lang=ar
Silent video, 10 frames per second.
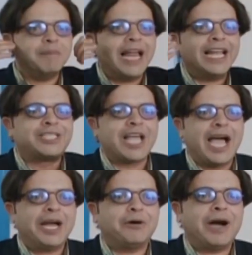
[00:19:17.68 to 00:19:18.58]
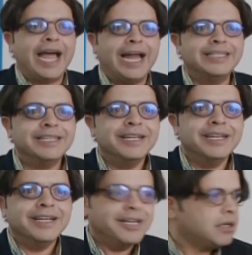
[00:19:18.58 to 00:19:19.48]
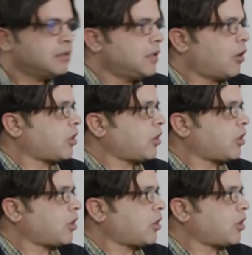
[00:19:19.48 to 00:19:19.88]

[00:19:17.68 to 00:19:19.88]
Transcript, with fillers: ما قالتش يا حيوان لو